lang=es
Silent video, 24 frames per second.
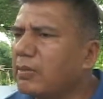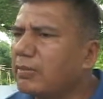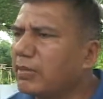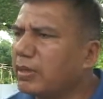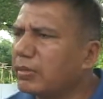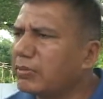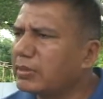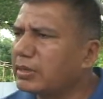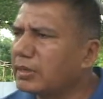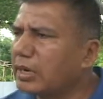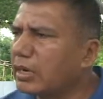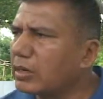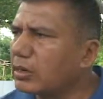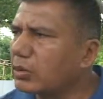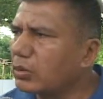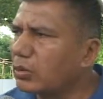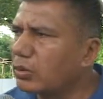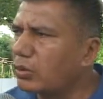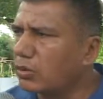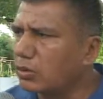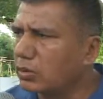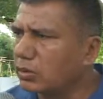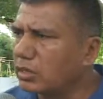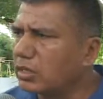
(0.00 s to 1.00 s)
va a haber
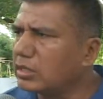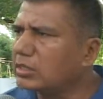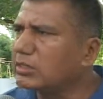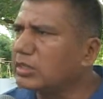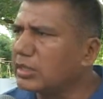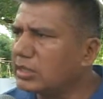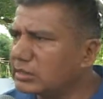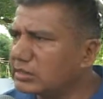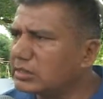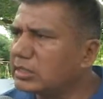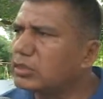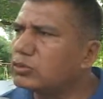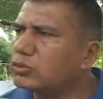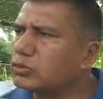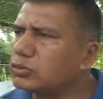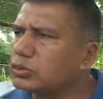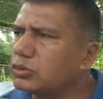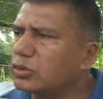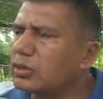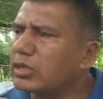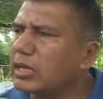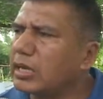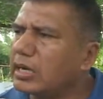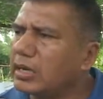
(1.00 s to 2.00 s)
algo
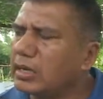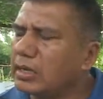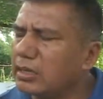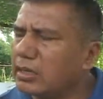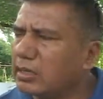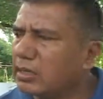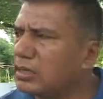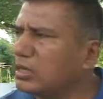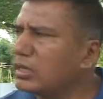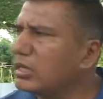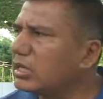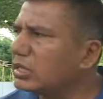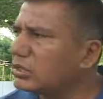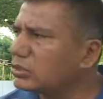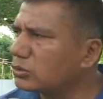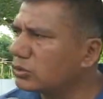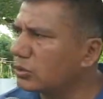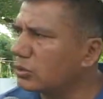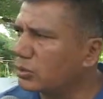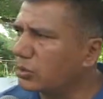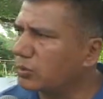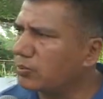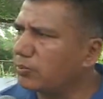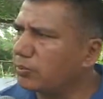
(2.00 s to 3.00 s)
interinstitucional y
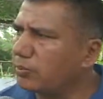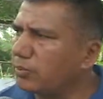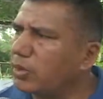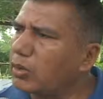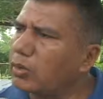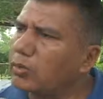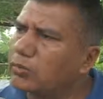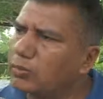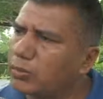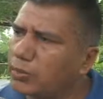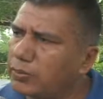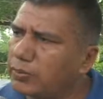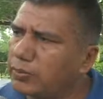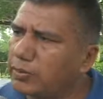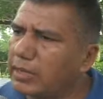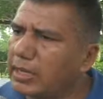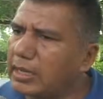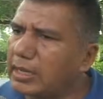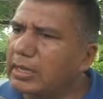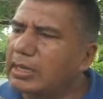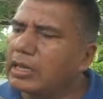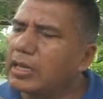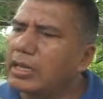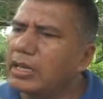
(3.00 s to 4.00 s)
eso veo muy
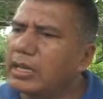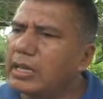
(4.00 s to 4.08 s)
bien.